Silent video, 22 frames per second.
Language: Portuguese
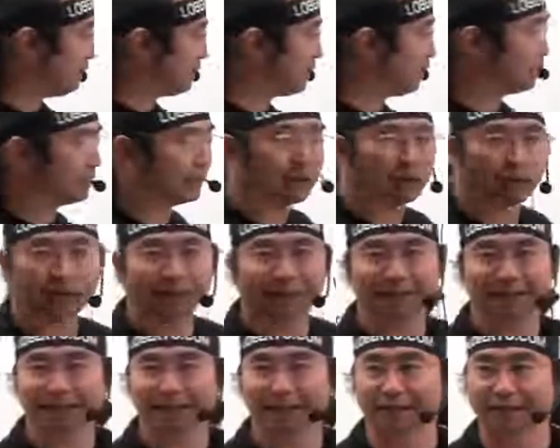vai tentar
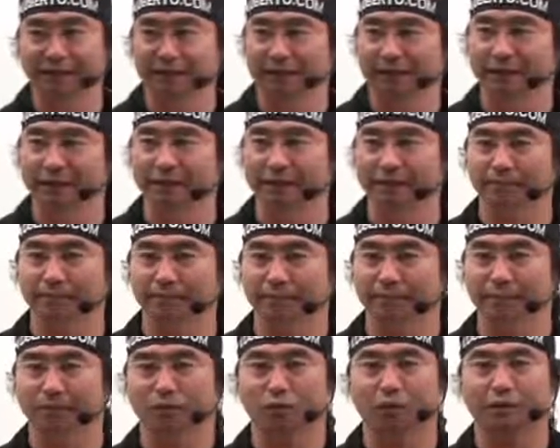localizar a receita da
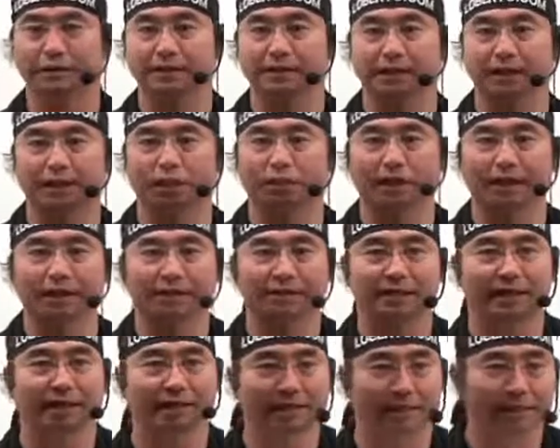empresa, não consegue
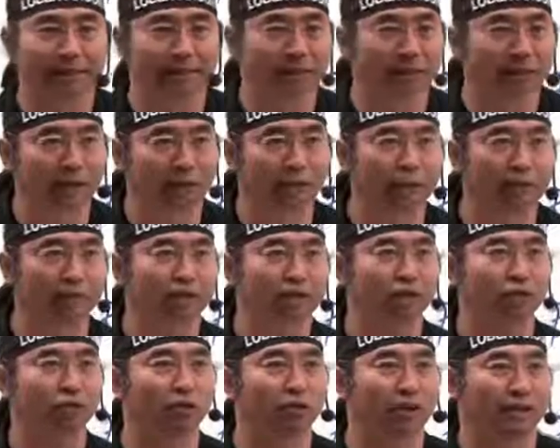localizar a receita porque ela não
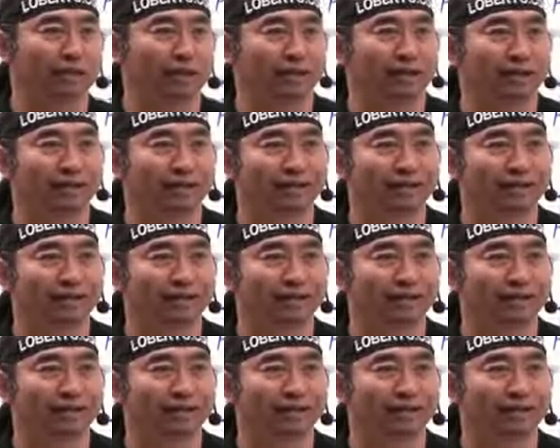emite nota.